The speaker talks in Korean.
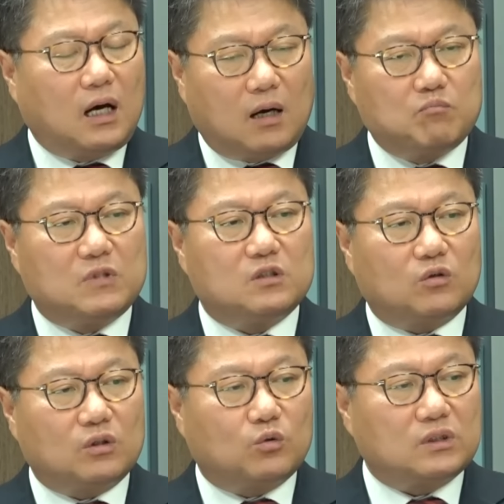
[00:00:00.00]

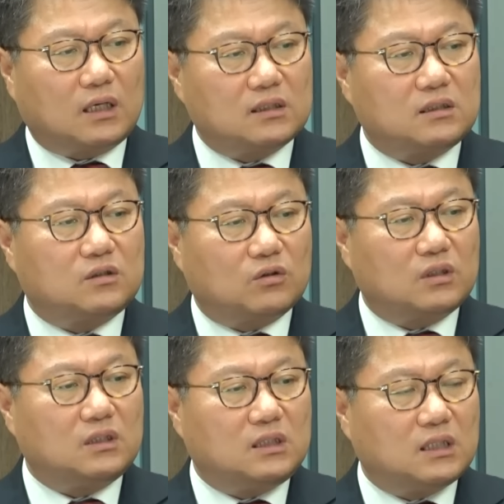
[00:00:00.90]
합리적이고
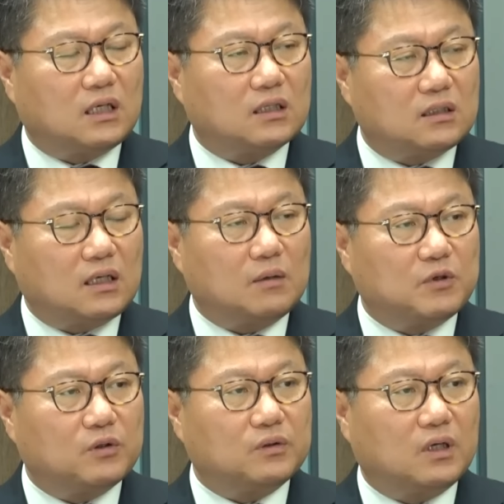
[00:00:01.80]
상식적인 이야기를
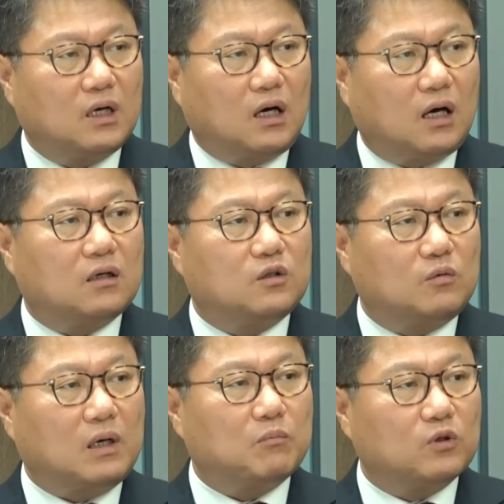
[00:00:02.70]
하면 아
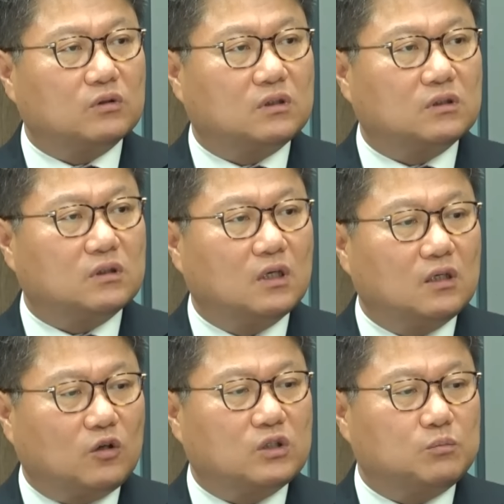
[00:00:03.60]
그럼 한번 그
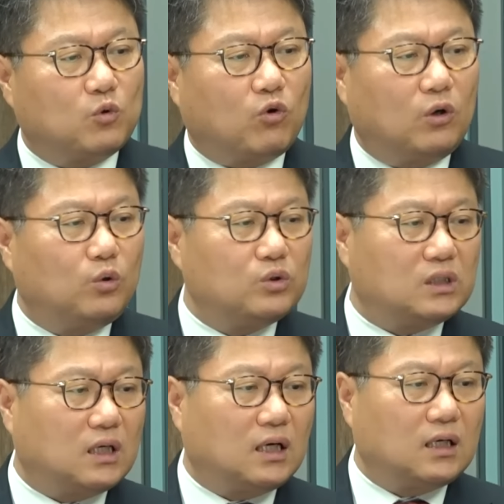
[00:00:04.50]
역시 뭐
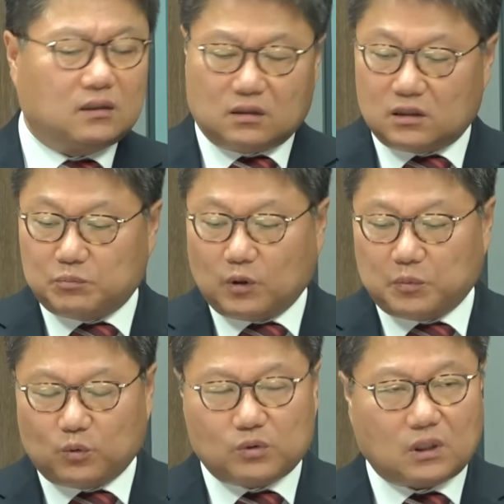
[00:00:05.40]
원로니까 이제 심평
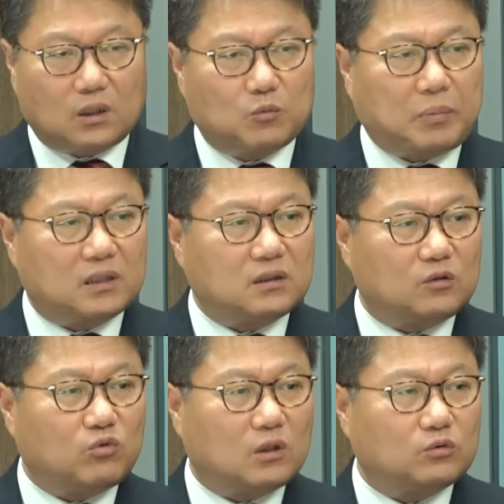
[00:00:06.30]
변호사가 뭐
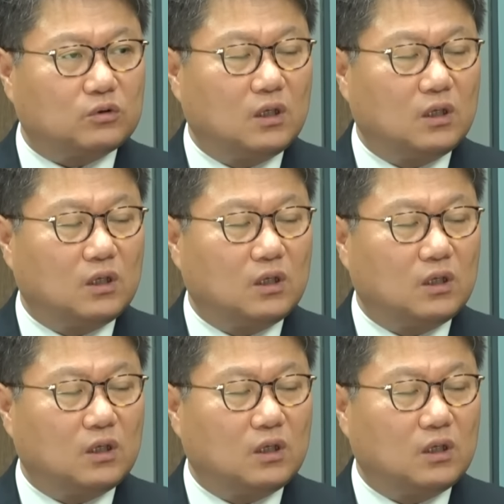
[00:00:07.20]
판사도 하고